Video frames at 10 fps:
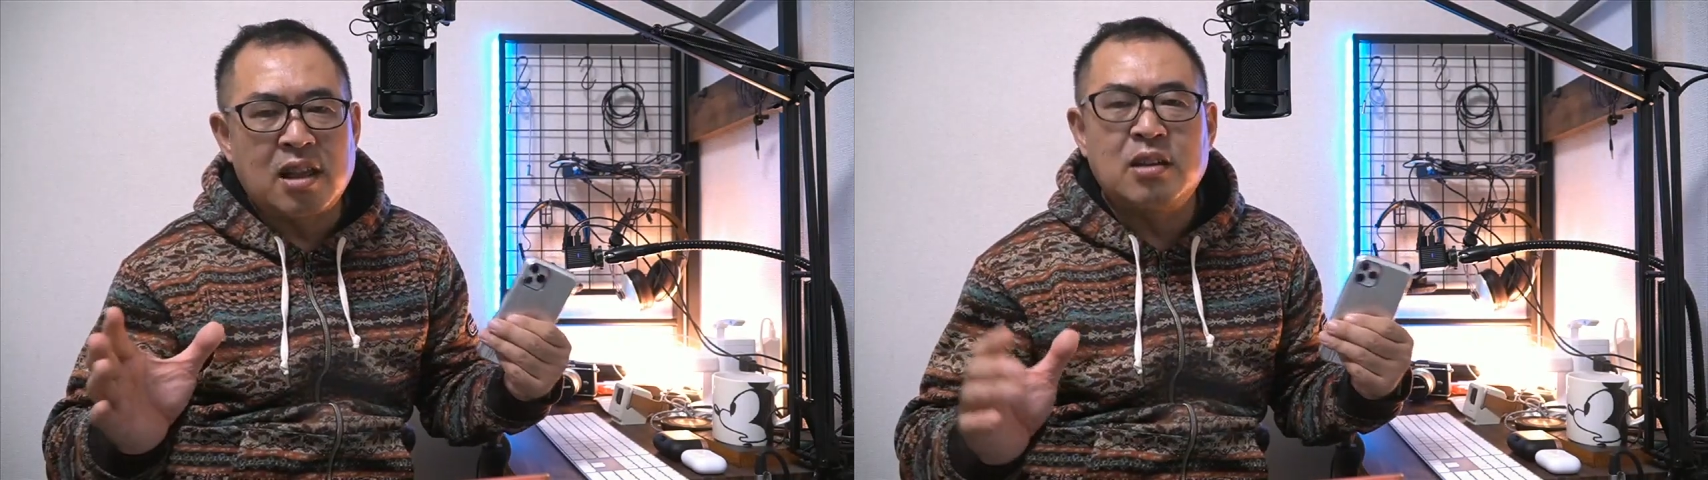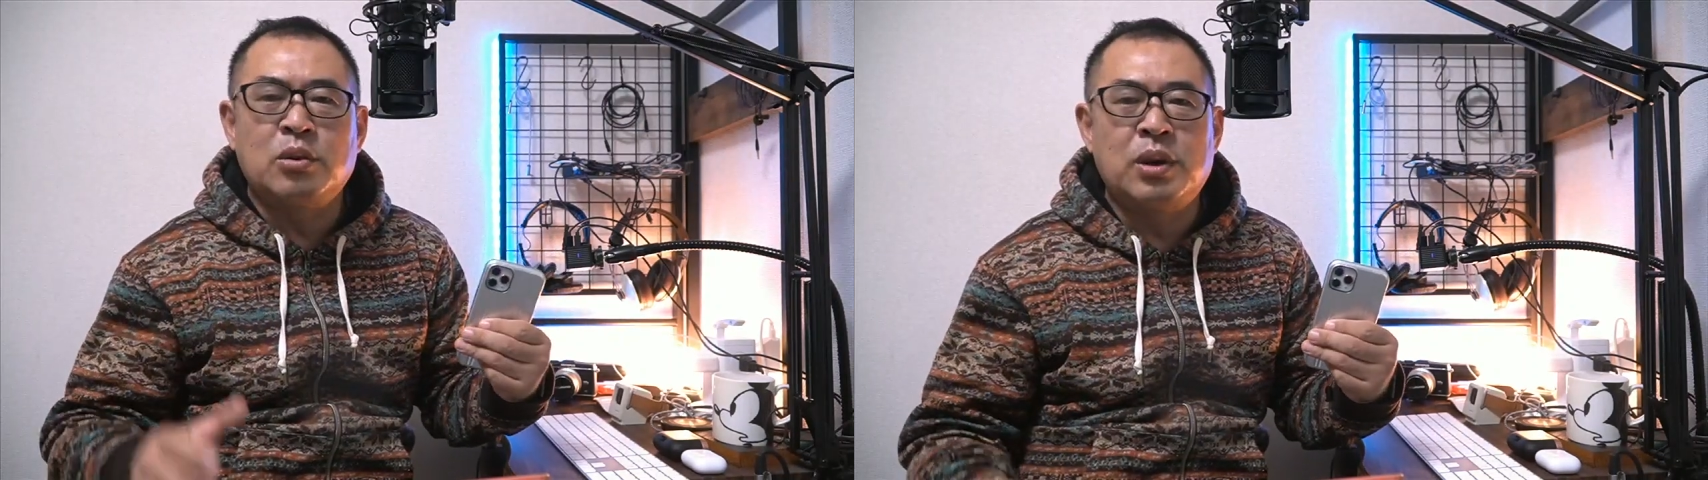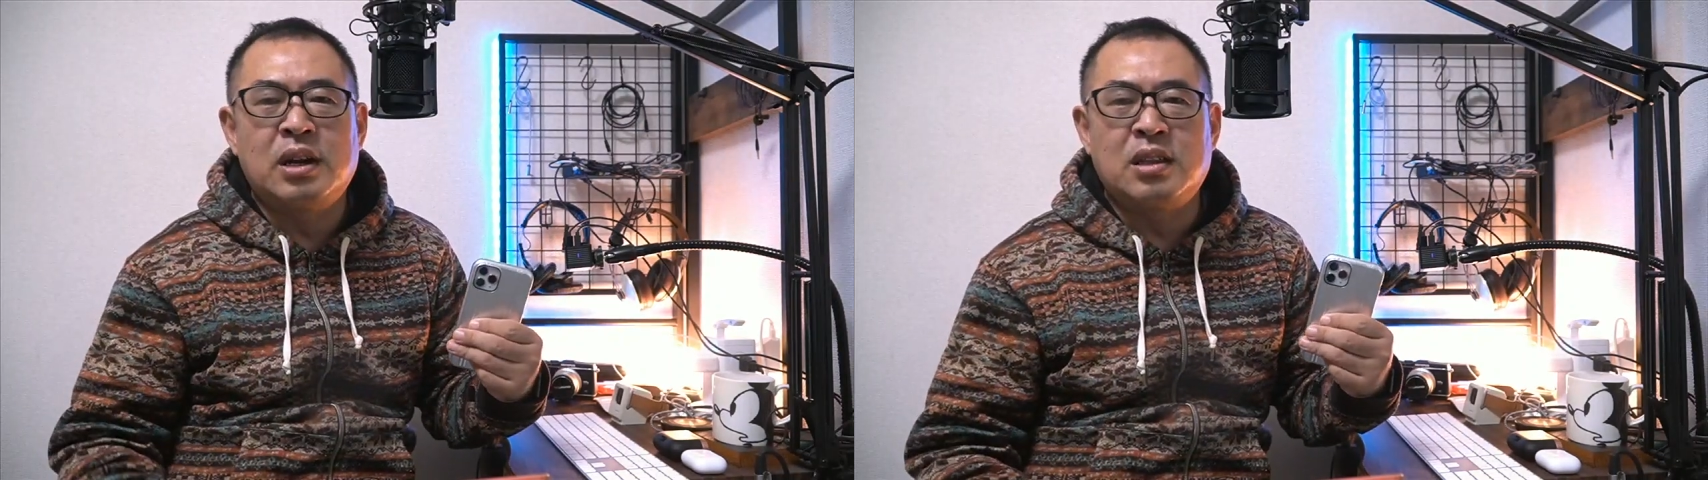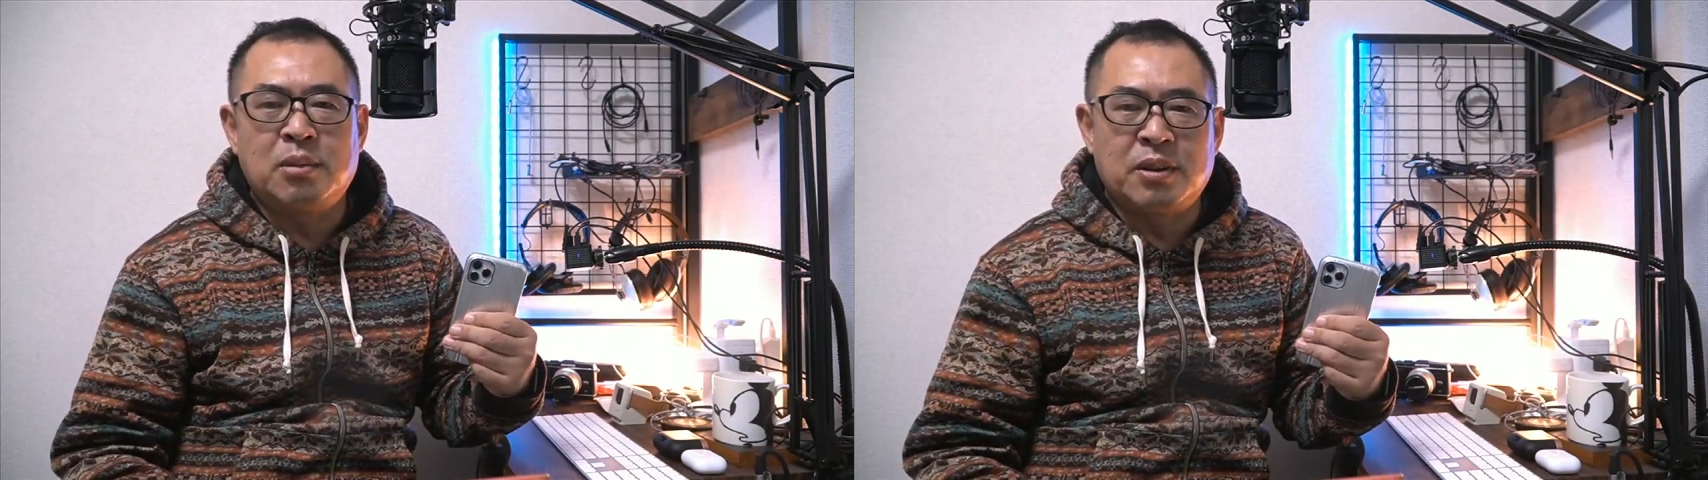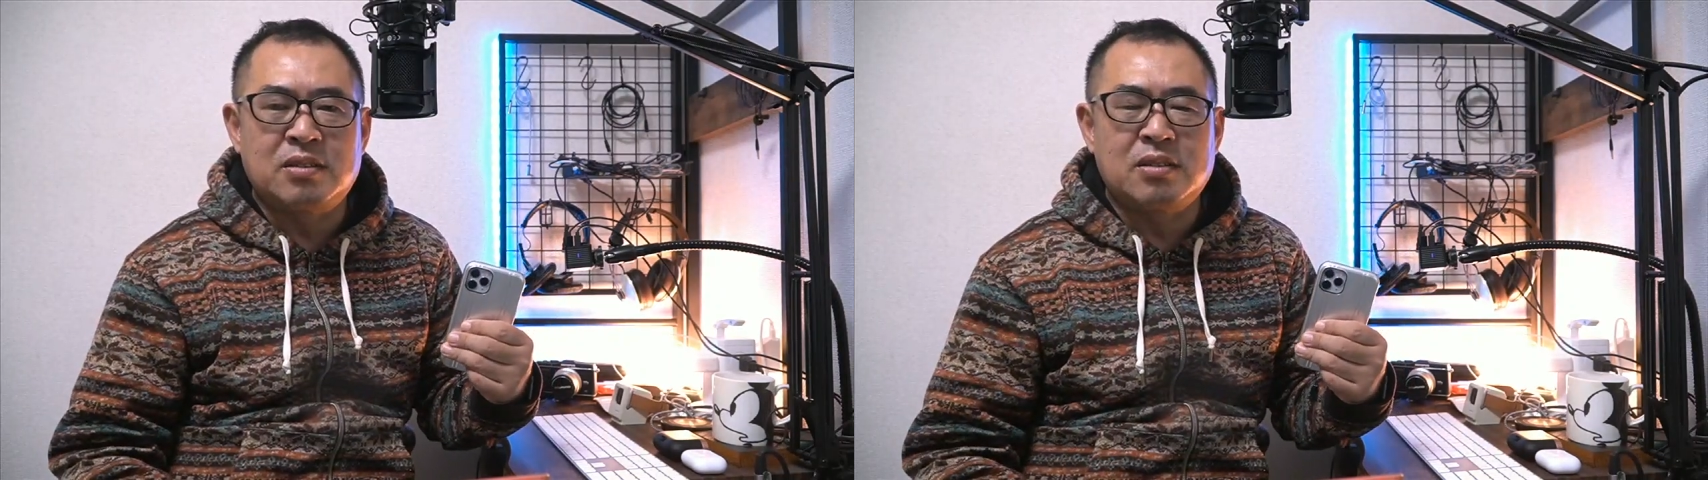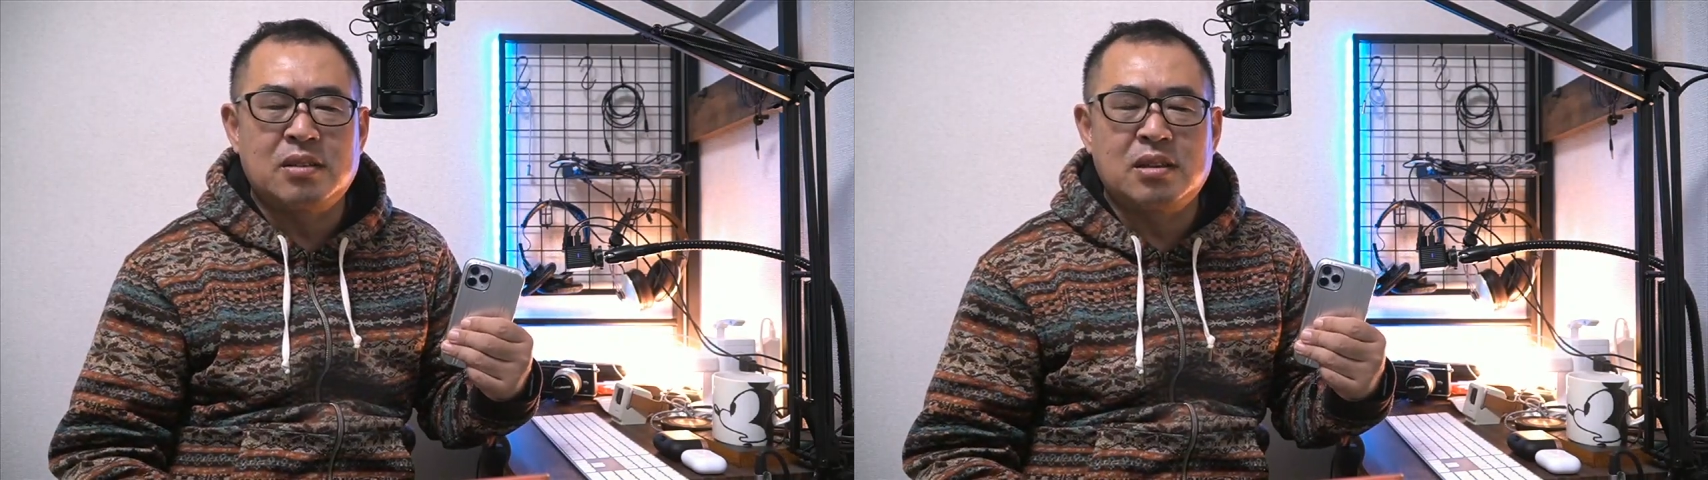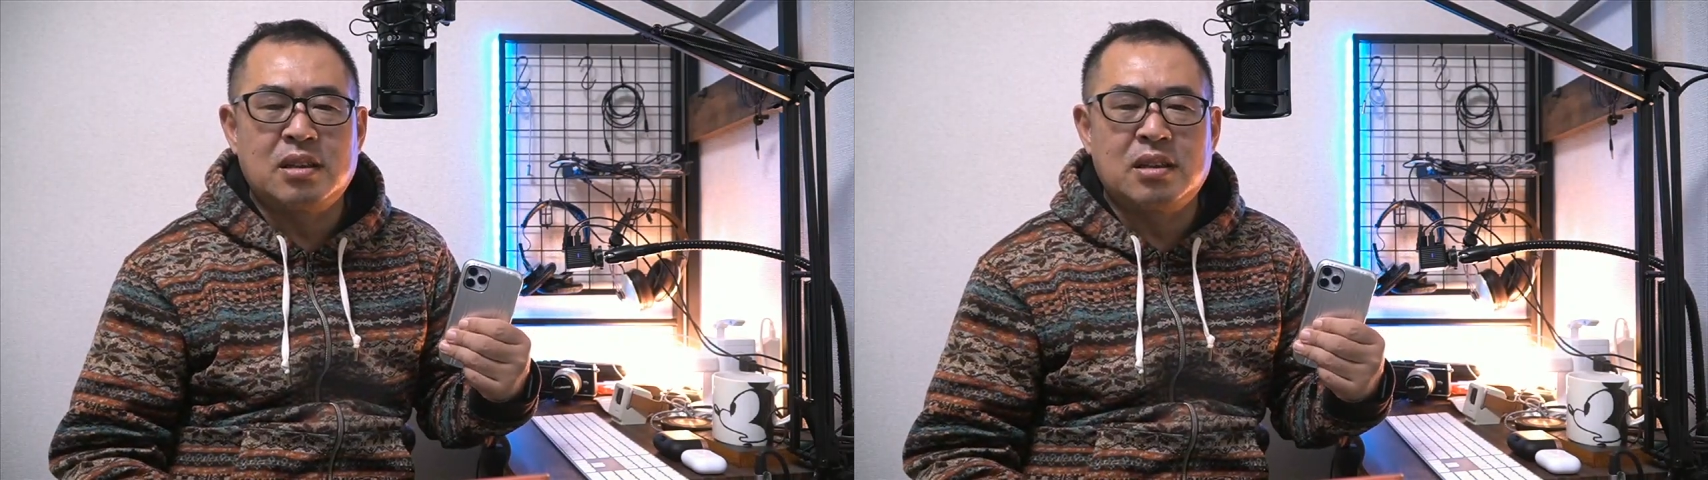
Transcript: さん売られています。